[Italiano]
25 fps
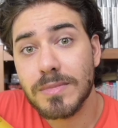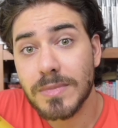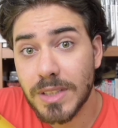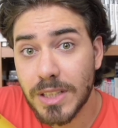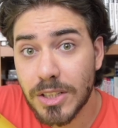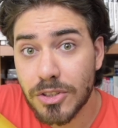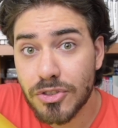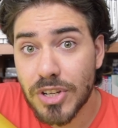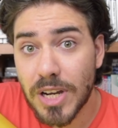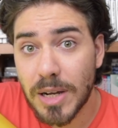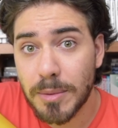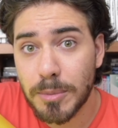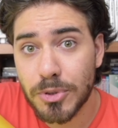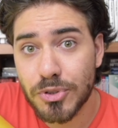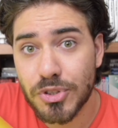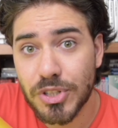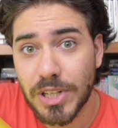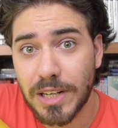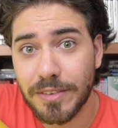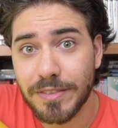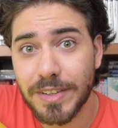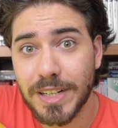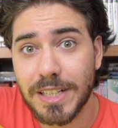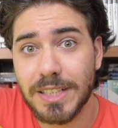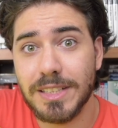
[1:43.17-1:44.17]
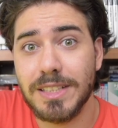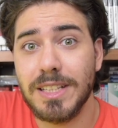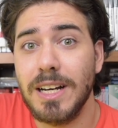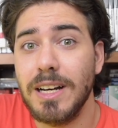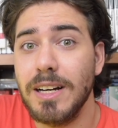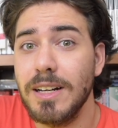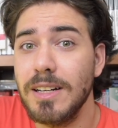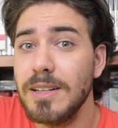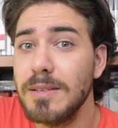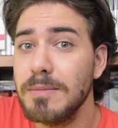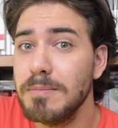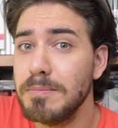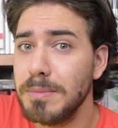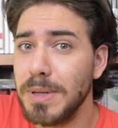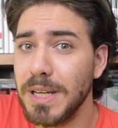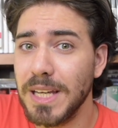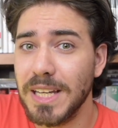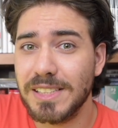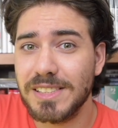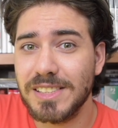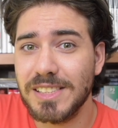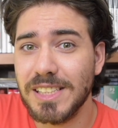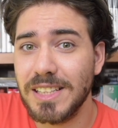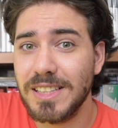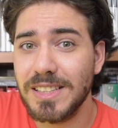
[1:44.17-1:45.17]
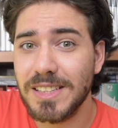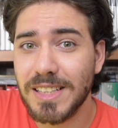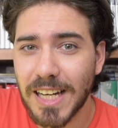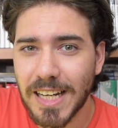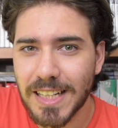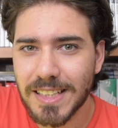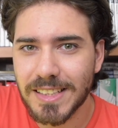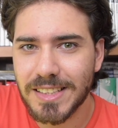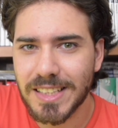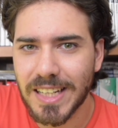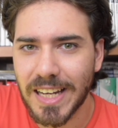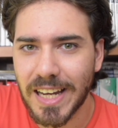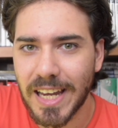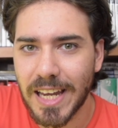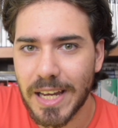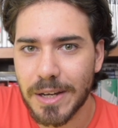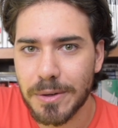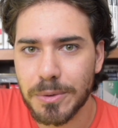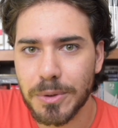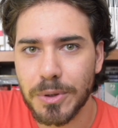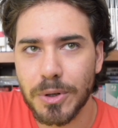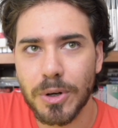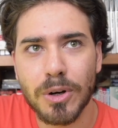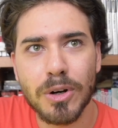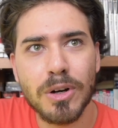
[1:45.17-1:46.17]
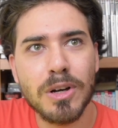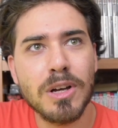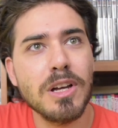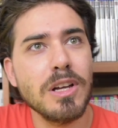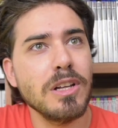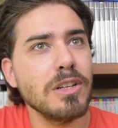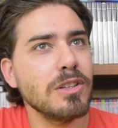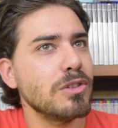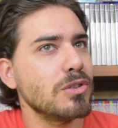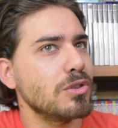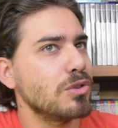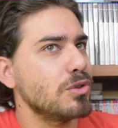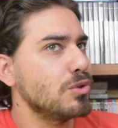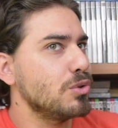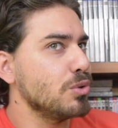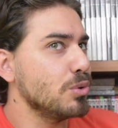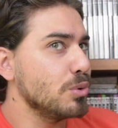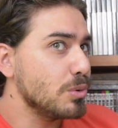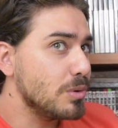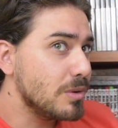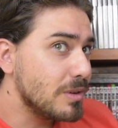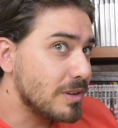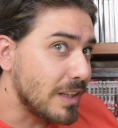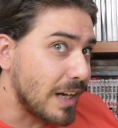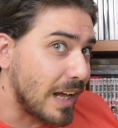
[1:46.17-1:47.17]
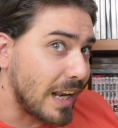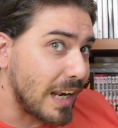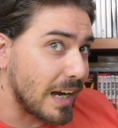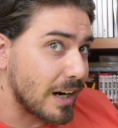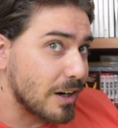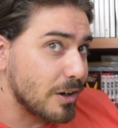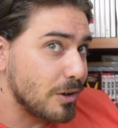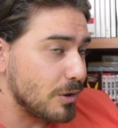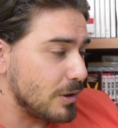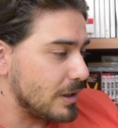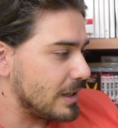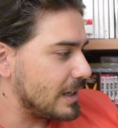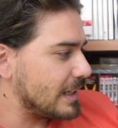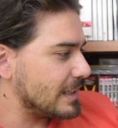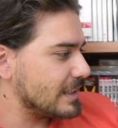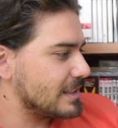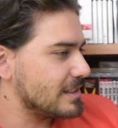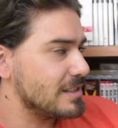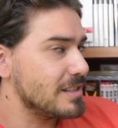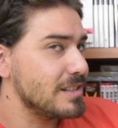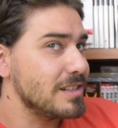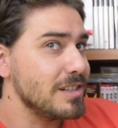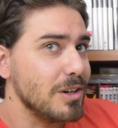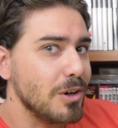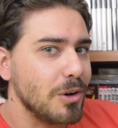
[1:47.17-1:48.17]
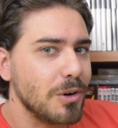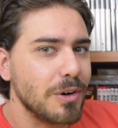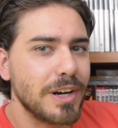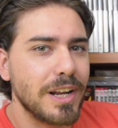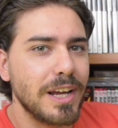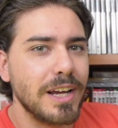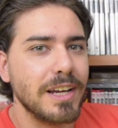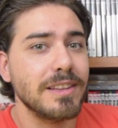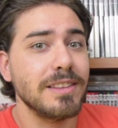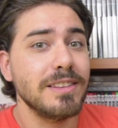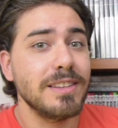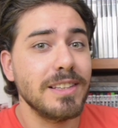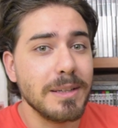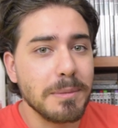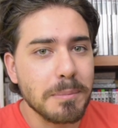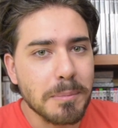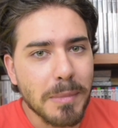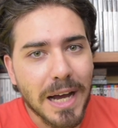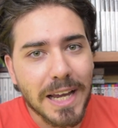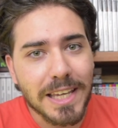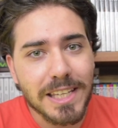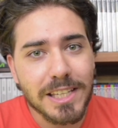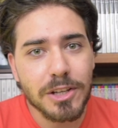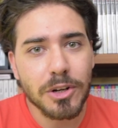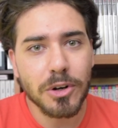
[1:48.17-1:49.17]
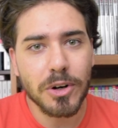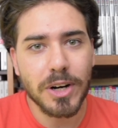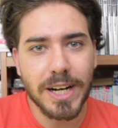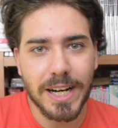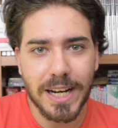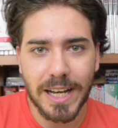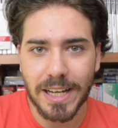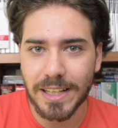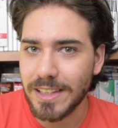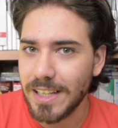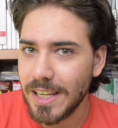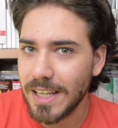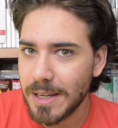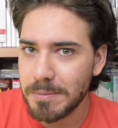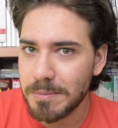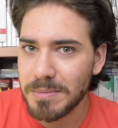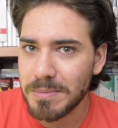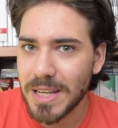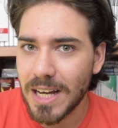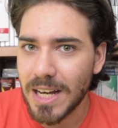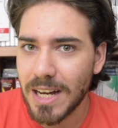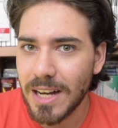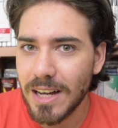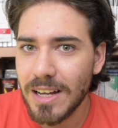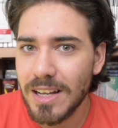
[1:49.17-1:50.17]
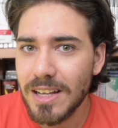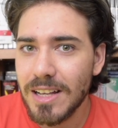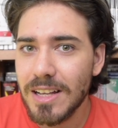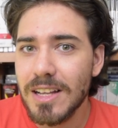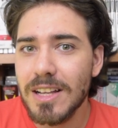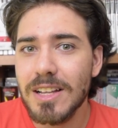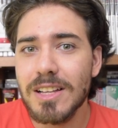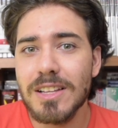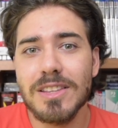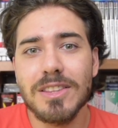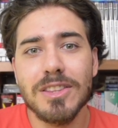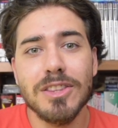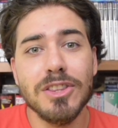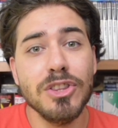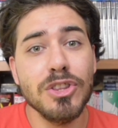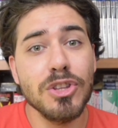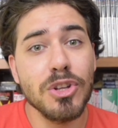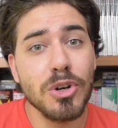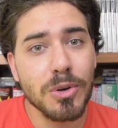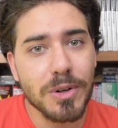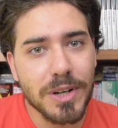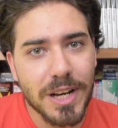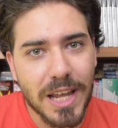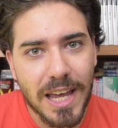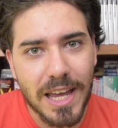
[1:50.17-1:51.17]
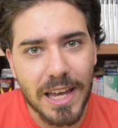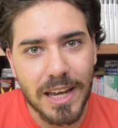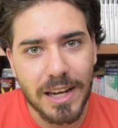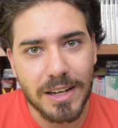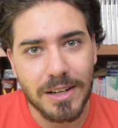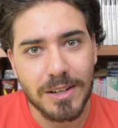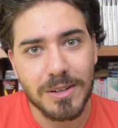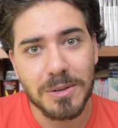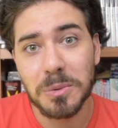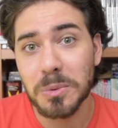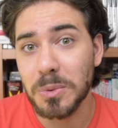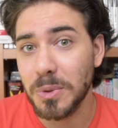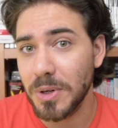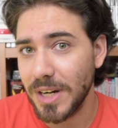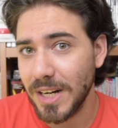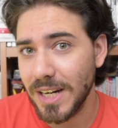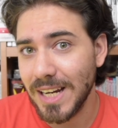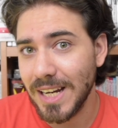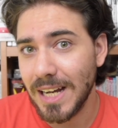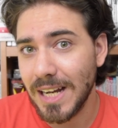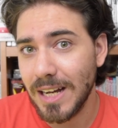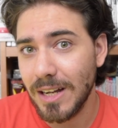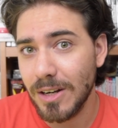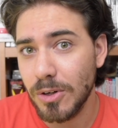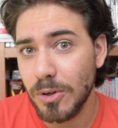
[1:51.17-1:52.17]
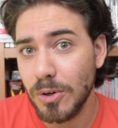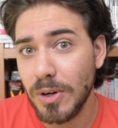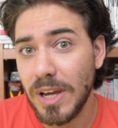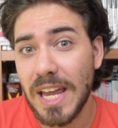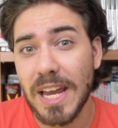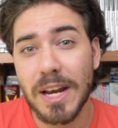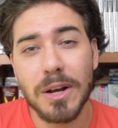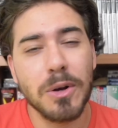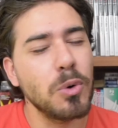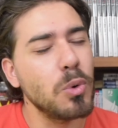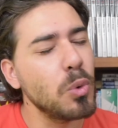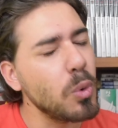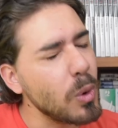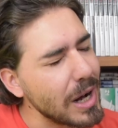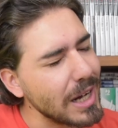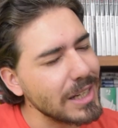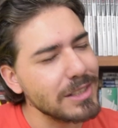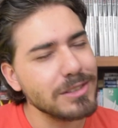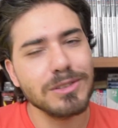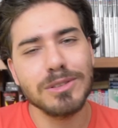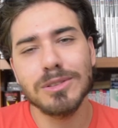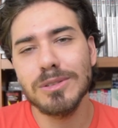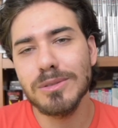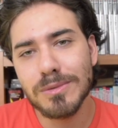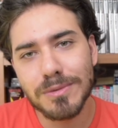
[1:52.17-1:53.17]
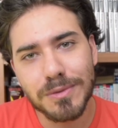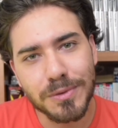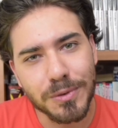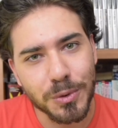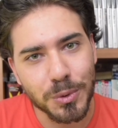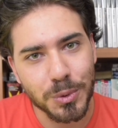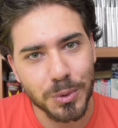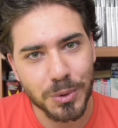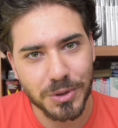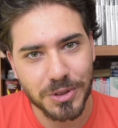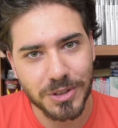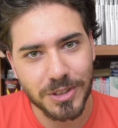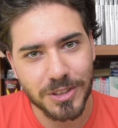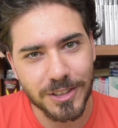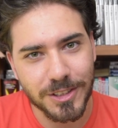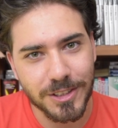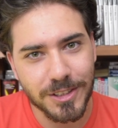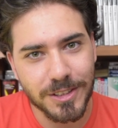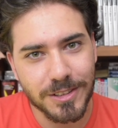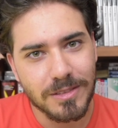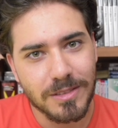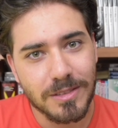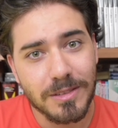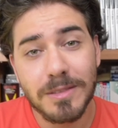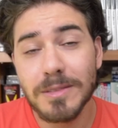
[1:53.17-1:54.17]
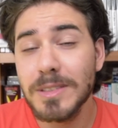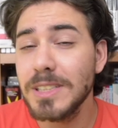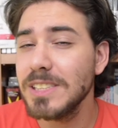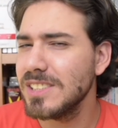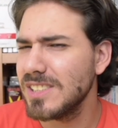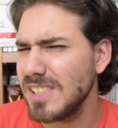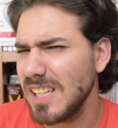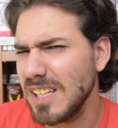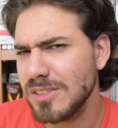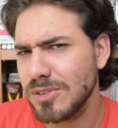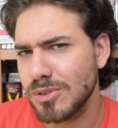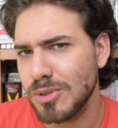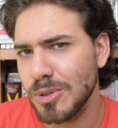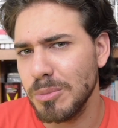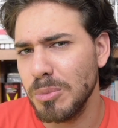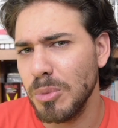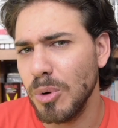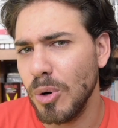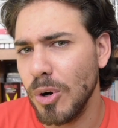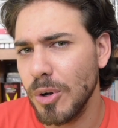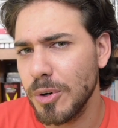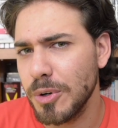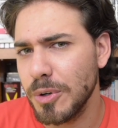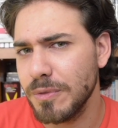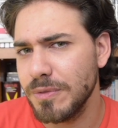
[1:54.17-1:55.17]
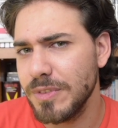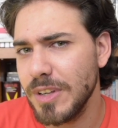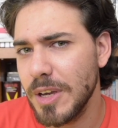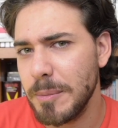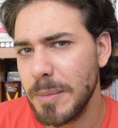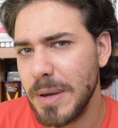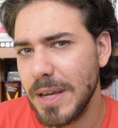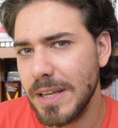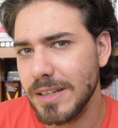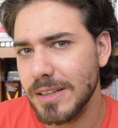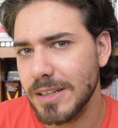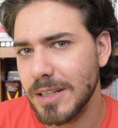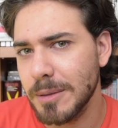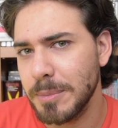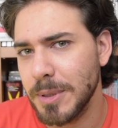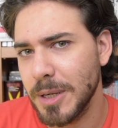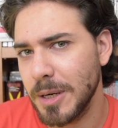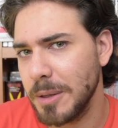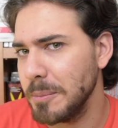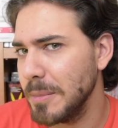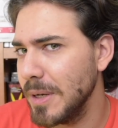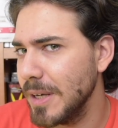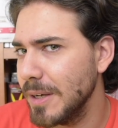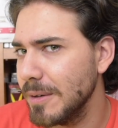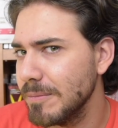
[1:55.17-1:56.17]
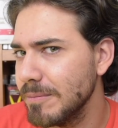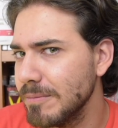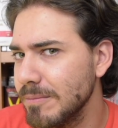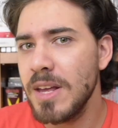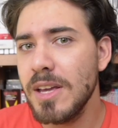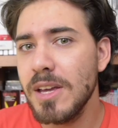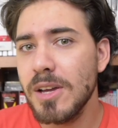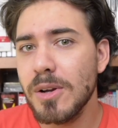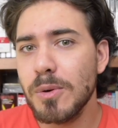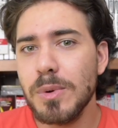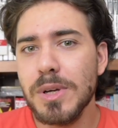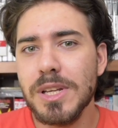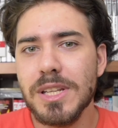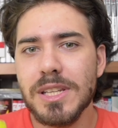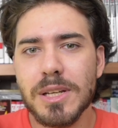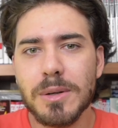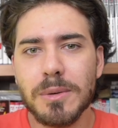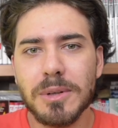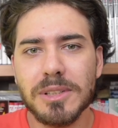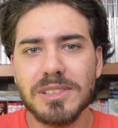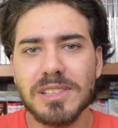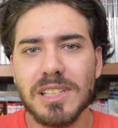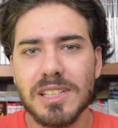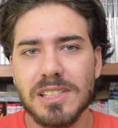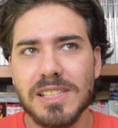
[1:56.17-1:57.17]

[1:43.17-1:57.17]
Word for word: Diciamoci la verità, per 70 euro tutta la collezione di My Hero Academia non è un regalo, è quasi un furto. In senso buono, ovviamente, per me. Quindi questa